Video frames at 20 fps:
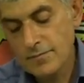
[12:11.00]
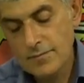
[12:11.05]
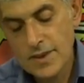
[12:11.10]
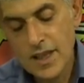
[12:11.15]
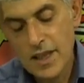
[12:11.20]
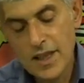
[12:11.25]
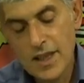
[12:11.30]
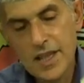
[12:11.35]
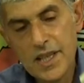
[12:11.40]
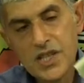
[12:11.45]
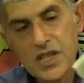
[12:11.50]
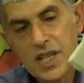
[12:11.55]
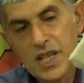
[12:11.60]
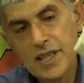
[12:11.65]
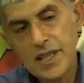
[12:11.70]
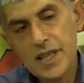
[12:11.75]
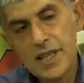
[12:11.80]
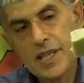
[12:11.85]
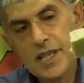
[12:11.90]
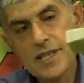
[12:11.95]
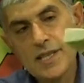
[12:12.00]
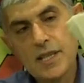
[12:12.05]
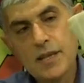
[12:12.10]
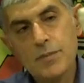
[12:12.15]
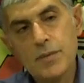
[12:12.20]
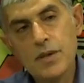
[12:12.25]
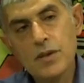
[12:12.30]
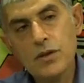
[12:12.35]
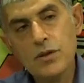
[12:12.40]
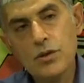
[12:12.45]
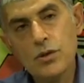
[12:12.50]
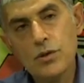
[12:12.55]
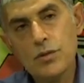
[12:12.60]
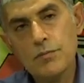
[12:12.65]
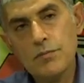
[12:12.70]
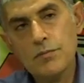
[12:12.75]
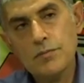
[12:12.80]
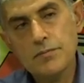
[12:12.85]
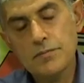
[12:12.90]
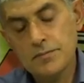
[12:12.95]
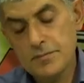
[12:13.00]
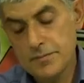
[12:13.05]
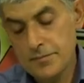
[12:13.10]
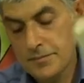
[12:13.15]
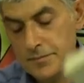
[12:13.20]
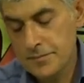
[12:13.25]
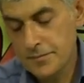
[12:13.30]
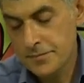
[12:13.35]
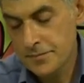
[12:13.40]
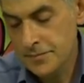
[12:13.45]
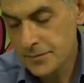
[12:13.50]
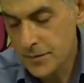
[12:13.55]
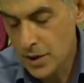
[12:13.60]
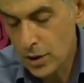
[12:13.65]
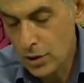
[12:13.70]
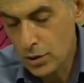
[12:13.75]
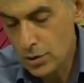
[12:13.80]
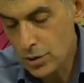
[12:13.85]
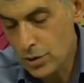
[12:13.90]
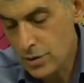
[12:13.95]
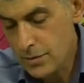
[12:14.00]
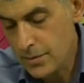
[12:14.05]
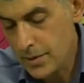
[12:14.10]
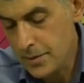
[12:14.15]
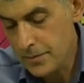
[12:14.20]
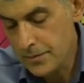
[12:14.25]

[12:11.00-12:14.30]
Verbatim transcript: Kare şekilde kestik. Bakın görün. Gördünüz mü?